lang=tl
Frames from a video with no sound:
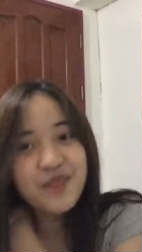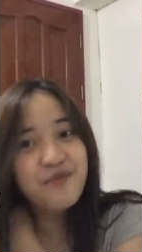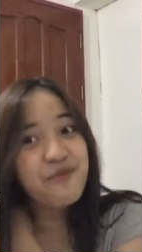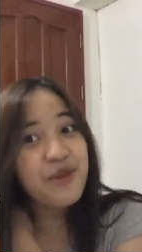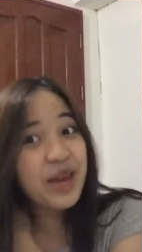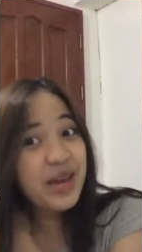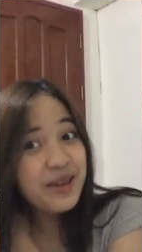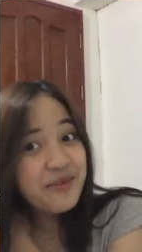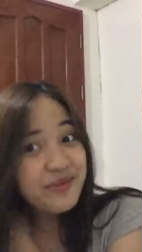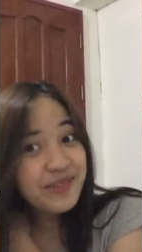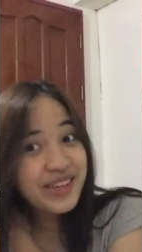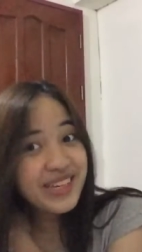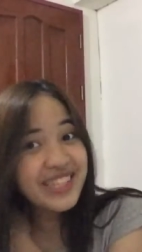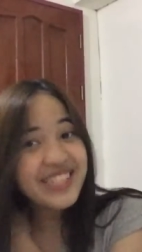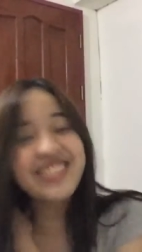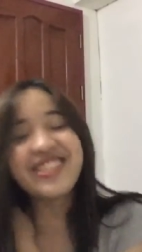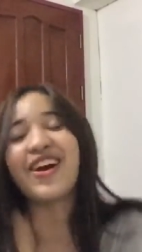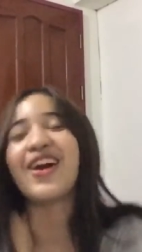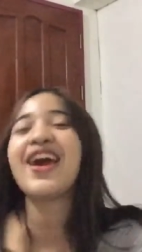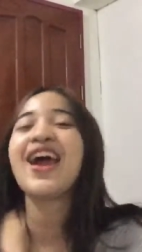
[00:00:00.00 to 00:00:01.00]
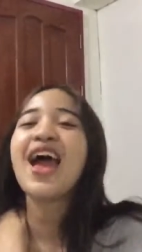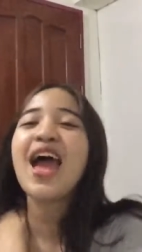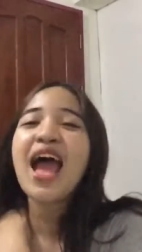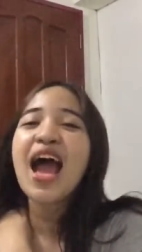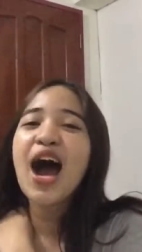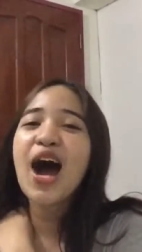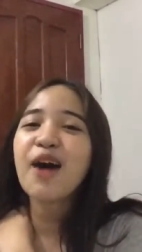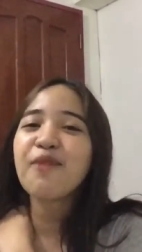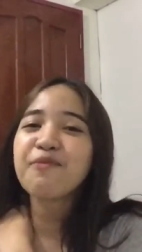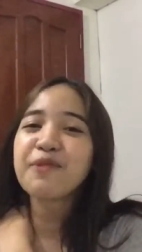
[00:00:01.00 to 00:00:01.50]
maybe. Sure.
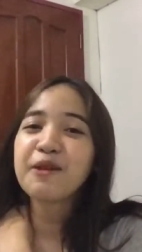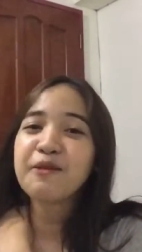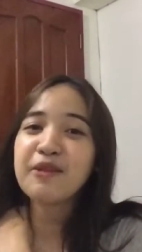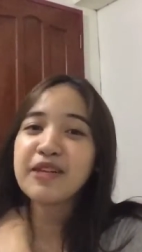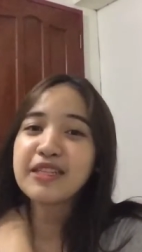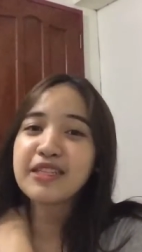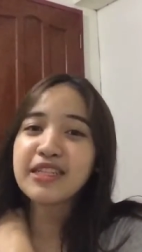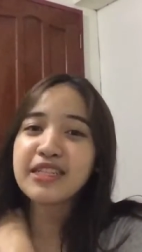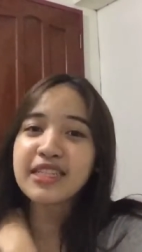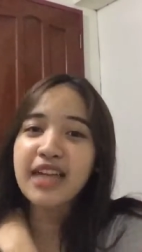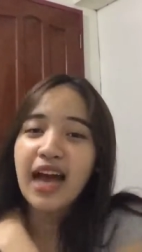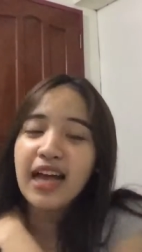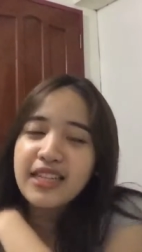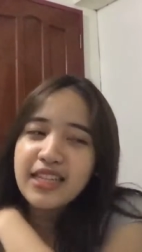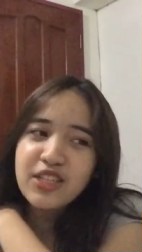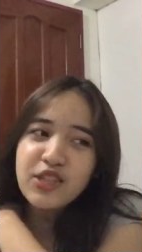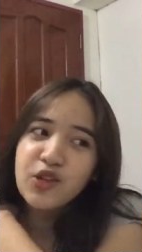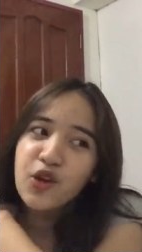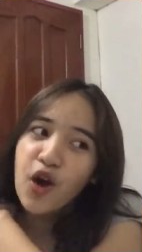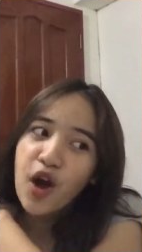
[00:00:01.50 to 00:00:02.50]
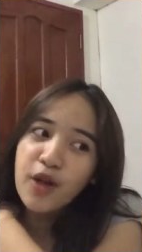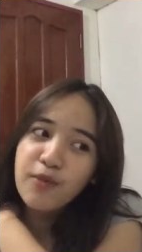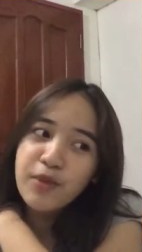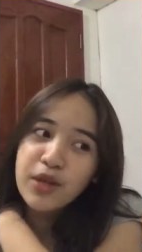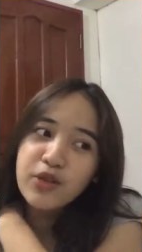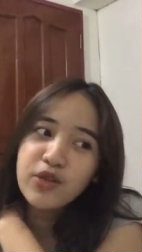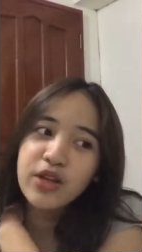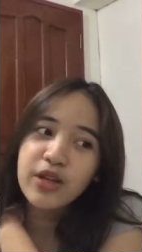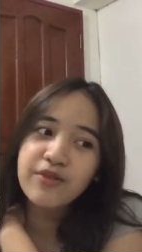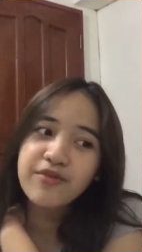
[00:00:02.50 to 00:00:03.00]
Uh, pero man to siya, did you go
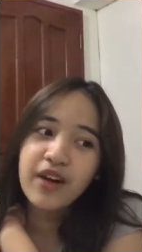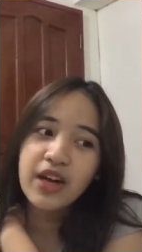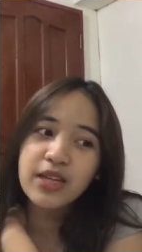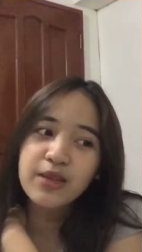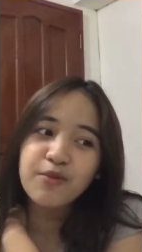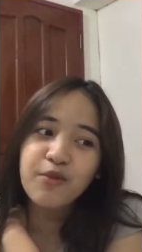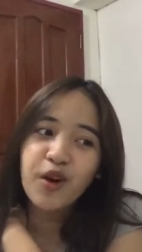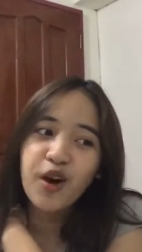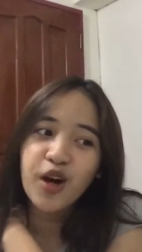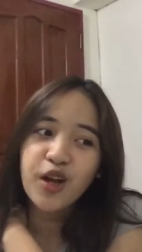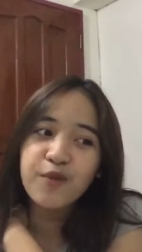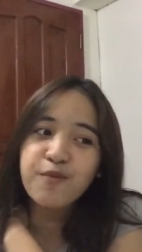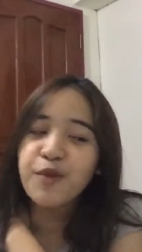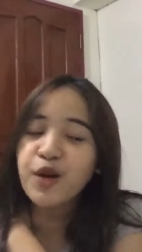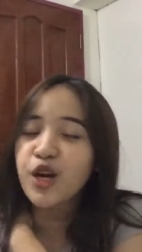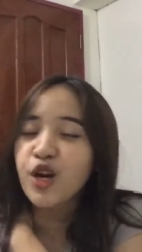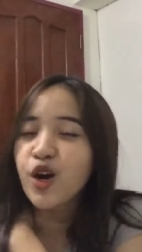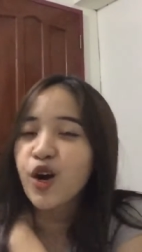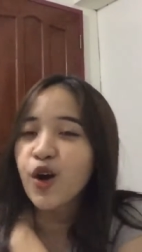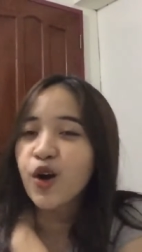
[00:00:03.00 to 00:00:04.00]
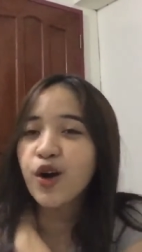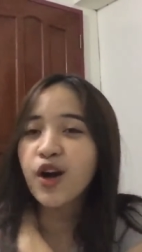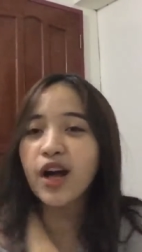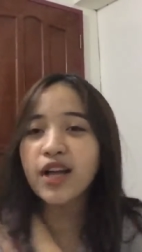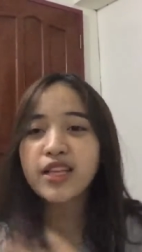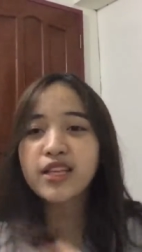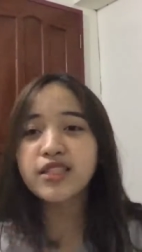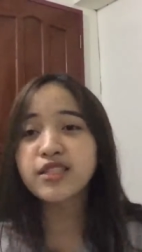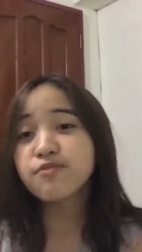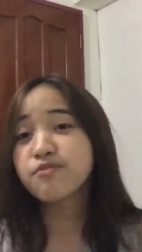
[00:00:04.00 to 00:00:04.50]
mag volleyball? Pero
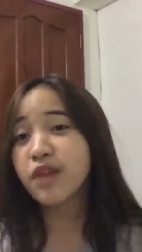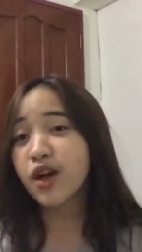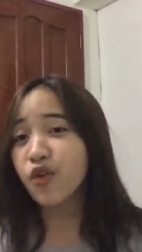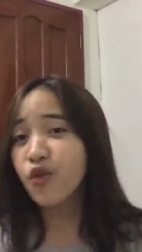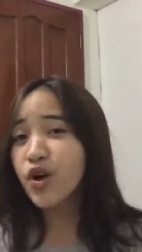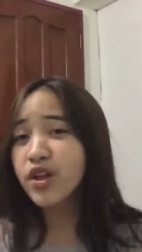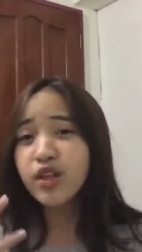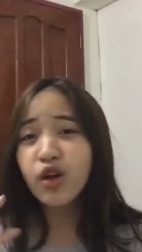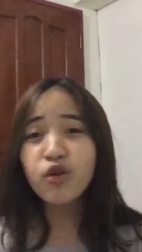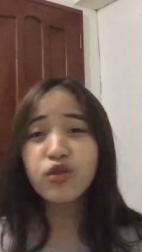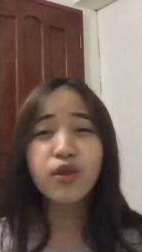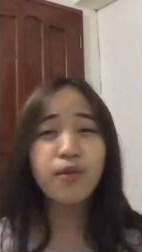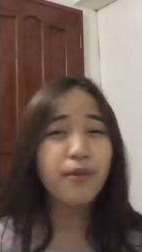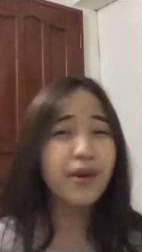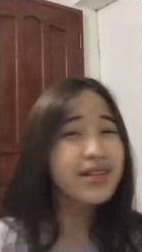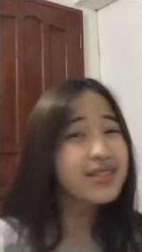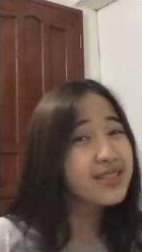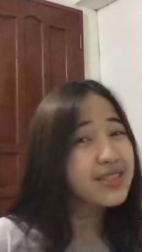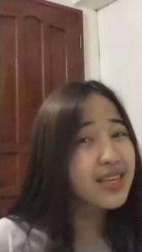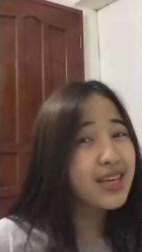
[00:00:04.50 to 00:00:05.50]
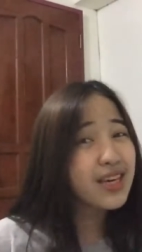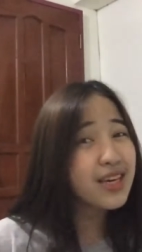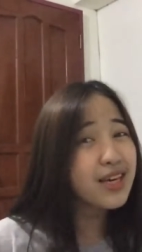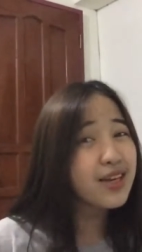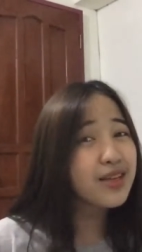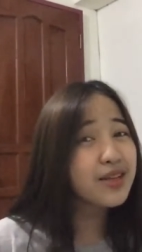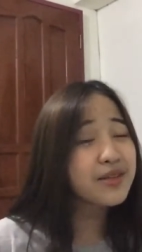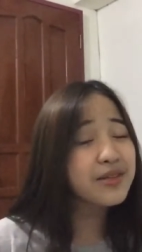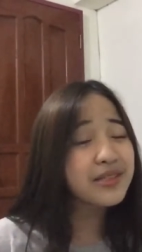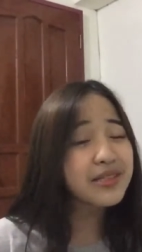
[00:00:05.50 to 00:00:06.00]
kanang nakuha na ko ng mga
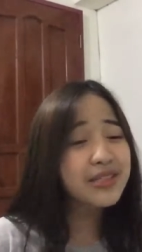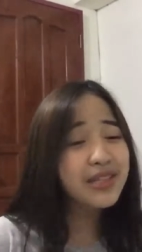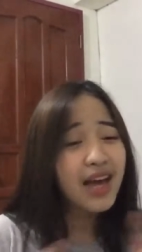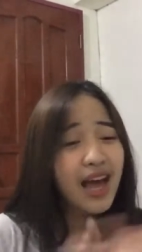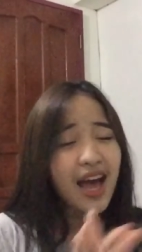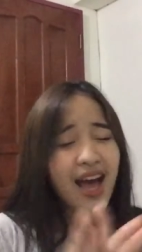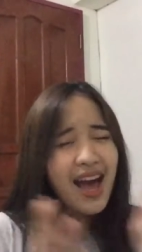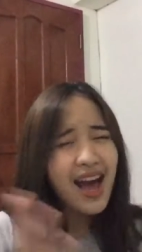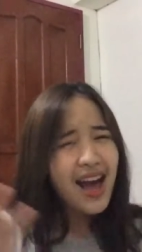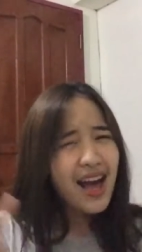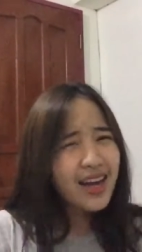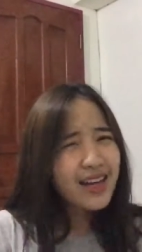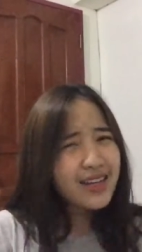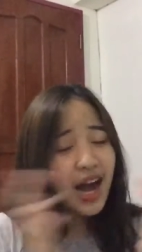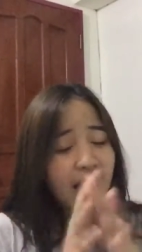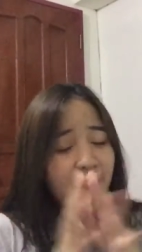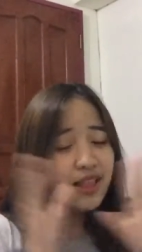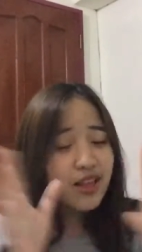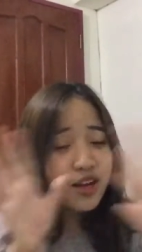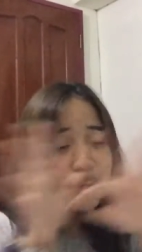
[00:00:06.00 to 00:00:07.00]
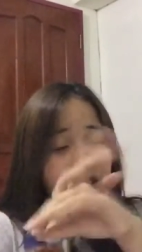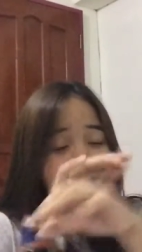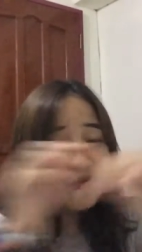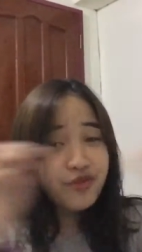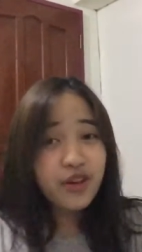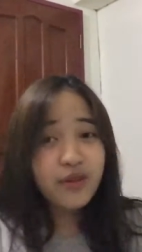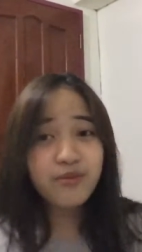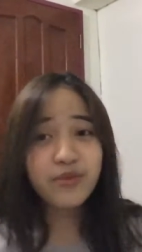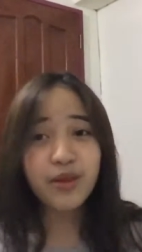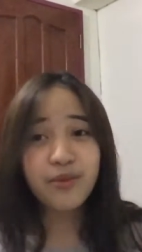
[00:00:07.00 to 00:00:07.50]
skills. I learned
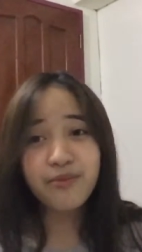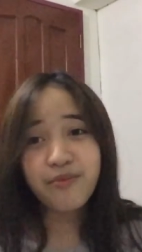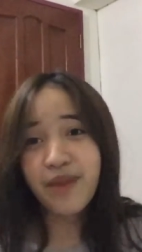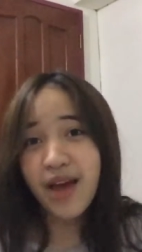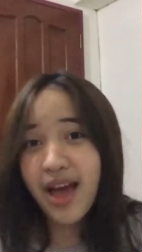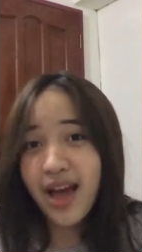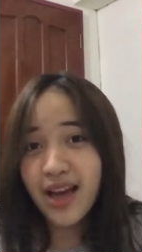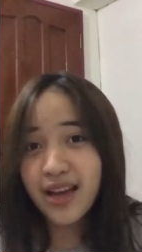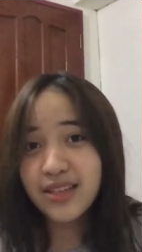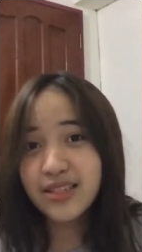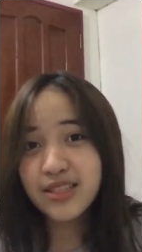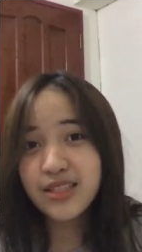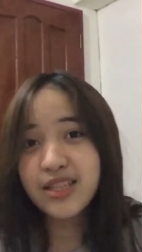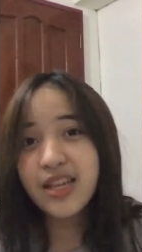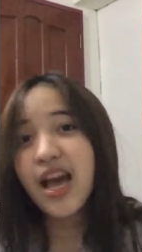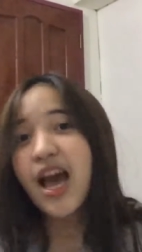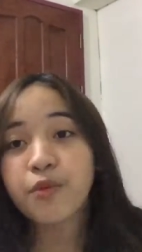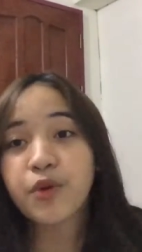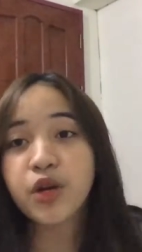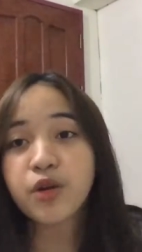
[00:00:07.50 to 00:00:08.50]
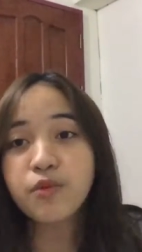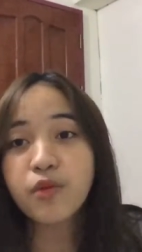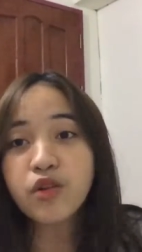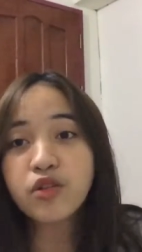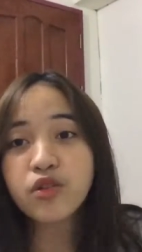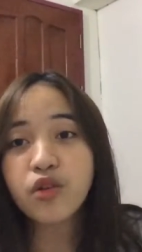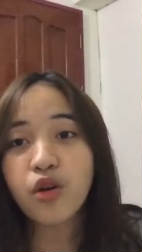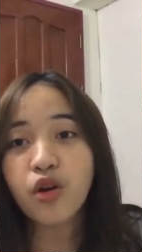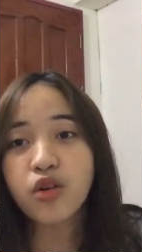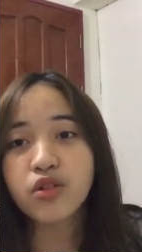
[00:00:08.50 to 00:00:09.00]
from the best. Pero mo
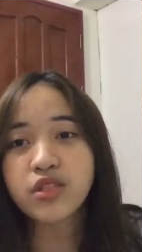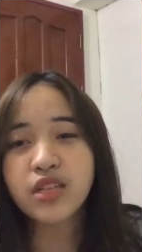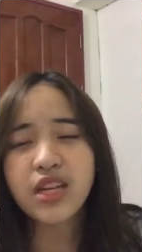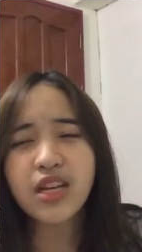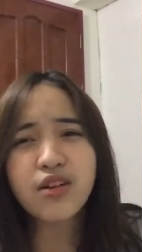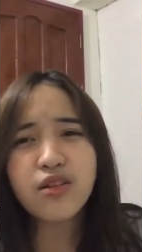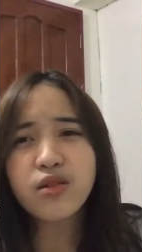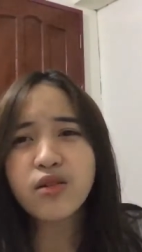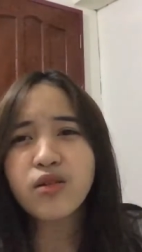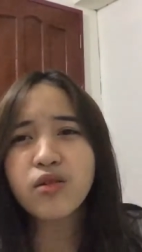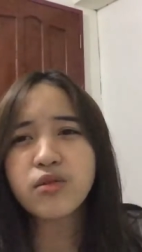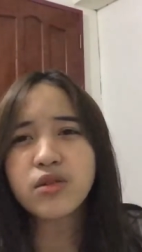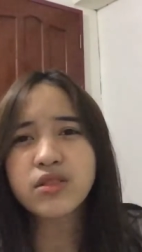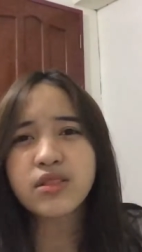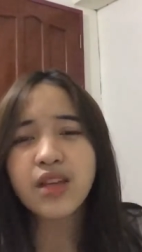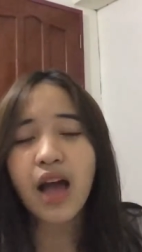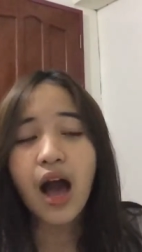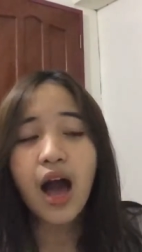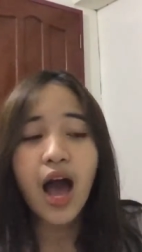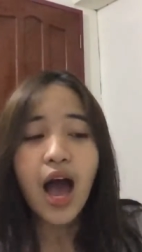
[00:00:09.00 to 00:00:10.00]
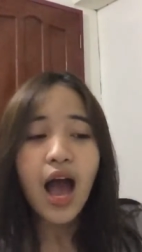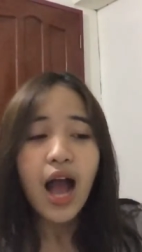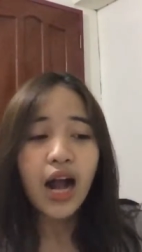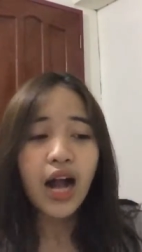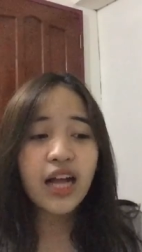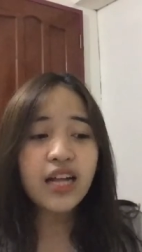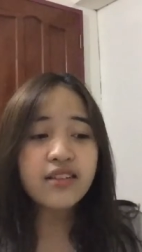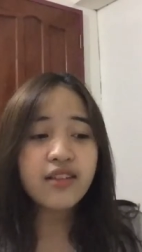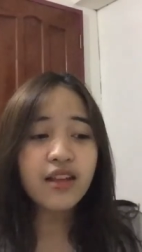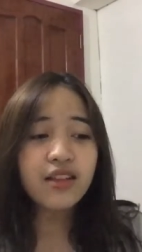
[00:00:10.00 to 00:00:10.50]
to, sige ko sa,
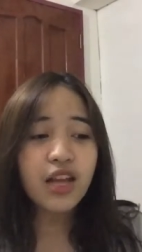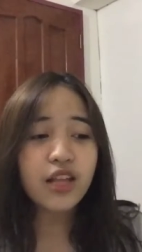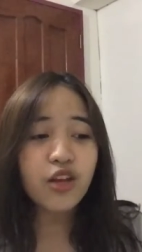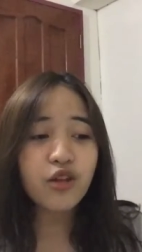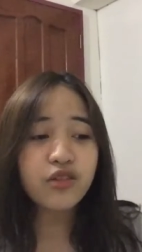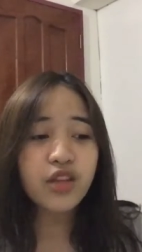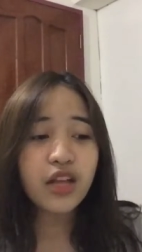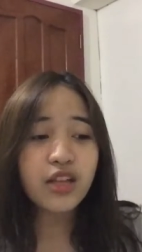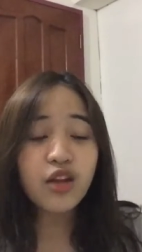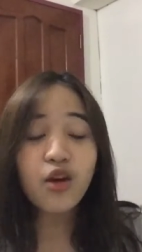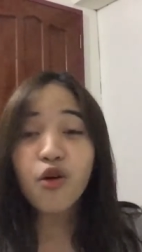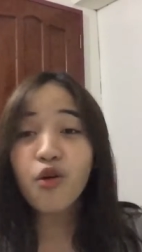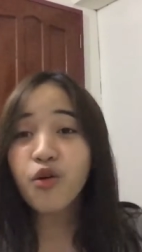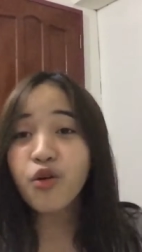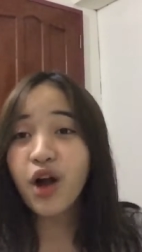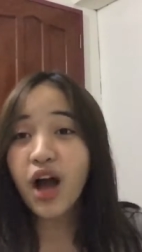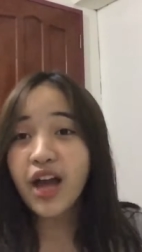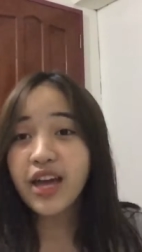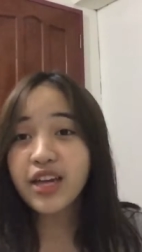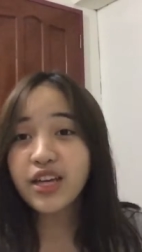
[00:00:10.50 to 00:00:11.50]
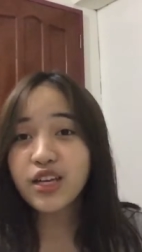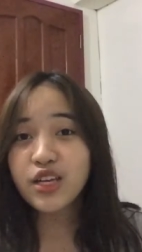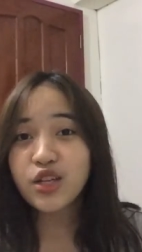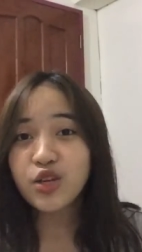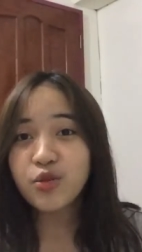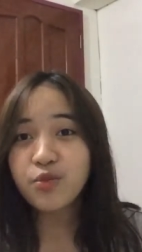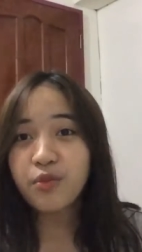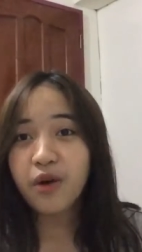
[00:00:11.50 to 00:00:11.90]
kan nagtanaw-tanaw ko high Q